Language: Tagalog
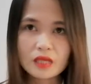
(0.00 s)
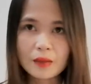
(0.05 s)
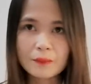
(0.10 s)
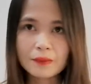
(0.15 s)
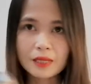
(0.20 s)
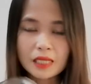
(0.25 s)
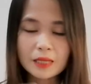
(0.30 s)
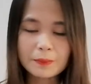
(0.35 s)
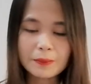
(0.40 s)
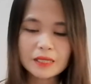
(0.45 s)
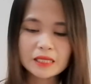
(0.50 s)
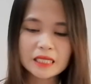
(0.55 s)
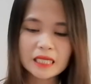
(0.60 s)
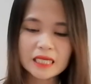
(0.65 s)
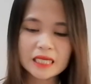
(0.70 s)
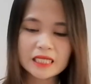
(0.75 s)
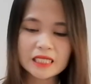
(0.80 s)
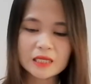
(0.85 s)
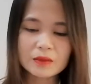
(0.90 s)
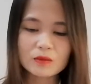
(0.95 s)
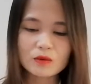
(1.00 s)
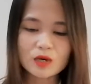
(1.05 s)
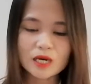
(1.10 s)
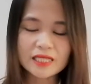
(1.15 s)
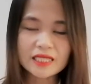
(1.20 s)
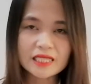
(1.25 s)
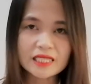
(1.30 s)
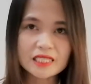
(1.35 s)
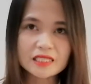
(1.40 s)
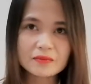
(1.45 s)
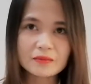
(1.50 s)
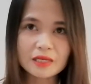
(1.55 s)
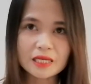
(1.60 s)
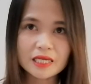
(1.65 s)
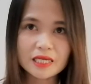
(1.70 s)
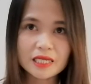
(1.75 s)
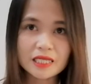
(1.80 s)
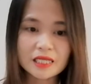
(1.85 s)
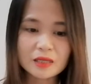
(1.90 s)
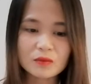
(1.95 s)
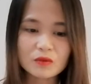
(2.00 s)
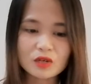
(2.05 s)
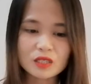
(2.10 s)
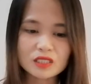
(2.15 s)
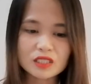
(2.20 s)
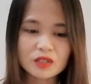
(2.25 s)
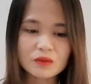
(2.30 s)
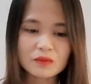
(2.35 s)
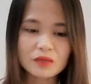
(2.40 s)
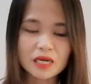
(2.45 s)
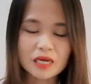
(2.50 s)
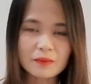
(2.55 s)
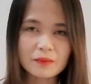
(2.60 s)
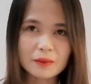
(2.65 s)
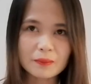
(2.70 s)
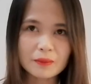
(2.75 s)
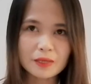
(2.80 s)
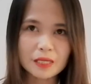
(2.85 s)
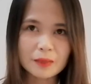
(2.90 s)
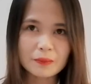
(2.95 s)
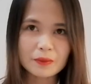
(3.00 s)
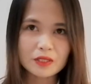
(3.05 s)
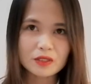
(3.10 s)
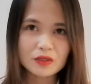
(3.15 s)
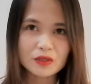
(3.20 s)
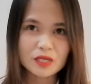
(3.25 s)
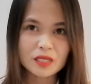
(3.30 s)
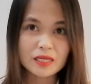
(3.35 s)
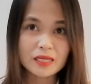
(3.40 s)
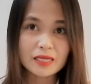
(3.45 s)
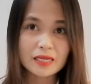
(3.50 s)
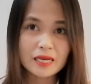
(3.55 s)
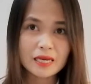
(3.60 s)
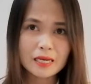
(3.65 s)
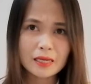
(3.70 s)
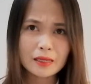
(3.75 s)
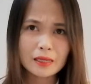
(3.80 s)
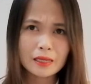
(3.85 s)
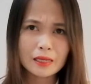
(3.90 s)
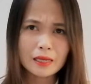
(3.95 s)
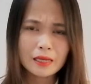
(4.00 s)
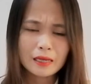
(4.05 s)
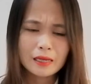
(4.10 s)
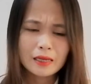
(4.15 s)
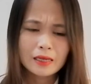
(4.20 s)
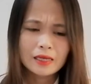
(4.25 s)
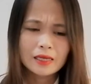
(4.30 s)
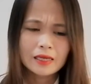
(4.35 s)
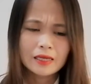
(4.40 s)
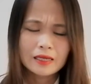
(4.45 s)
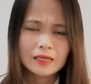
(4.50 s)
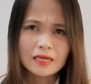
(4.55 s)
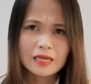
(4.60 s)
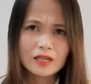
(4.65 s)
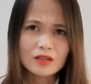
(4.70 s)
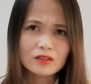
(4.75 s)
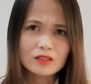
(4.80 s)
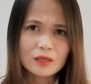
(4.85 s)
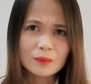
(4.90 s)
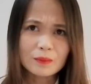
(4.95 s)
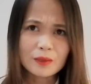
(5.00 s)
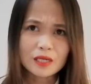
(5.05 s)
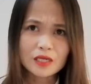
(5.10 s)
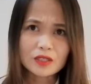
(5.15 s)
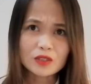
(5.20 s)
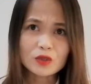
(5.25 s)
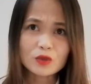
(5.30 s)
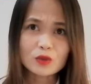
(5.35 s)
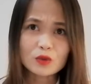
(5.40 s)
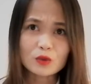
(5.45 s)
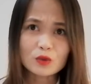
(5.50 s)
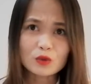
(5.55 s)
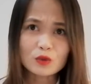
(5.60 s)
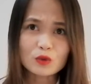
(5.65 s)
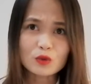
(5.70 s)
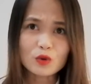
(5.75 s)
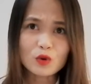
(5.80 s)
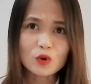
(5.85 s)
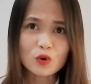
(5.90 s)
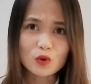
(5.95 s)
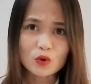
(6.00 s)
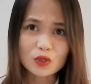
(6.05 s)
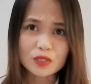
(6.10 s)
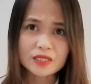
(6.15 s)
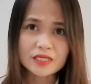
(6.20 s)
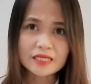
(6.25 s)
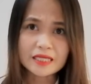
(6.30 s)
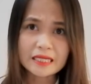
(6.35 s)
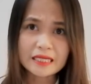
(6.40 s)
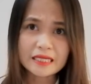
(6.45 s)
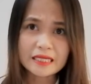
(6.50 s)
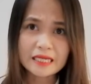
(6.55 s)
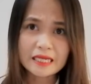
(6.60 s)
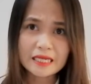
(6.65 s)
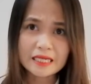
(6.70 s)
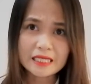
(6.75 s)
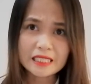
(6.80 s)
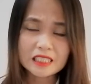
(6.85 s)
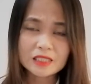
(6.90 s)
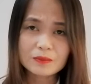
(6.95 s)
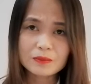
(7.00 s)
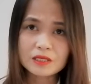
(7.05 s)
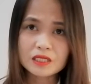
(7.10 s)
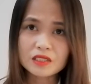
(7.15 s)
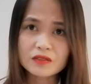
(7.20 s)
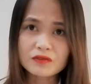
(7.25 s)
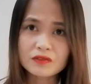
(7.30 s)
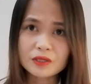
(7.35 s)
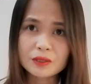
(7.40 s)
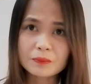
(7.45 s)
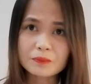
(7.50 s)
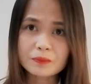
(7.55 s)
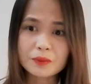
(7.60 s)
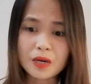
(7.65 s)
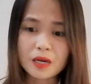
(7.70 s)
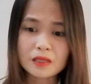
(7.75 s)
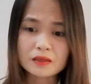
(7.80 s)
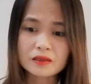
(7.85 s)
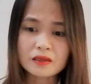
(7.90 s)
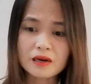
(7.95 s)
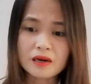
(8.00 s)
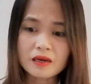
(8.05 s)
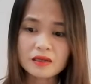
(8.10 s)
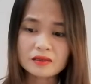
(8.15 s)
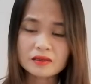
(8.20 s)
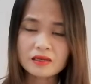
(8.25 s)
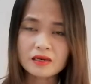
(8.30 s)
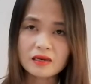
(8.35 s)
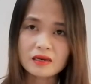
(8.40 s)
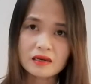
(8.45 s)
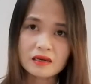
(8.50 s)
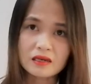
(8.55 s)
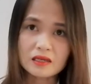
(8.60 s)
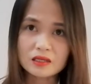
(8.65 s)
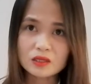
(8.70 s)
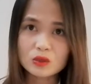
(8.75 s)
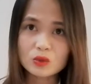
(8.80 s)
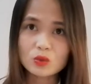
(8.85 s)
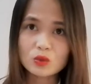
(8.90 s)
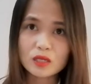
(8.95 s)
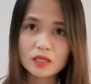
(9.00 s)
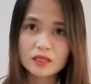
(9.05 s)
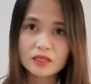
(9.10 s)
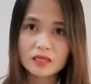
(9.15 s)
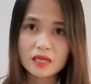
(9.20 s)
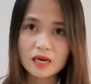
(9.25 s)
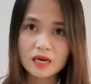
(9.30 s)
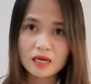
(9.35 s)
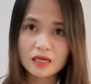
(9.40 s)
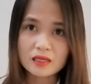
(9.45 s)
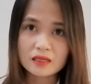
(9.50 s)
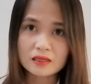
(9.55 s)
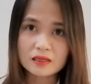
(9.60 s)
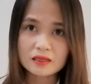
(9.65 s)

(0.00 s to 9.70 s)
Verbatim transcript: Para pag nakita mo, at least makikita mo kasi yung mga iba pinipicturan nila, lalo na pag yung o-orderin nila is specific product na tulad ng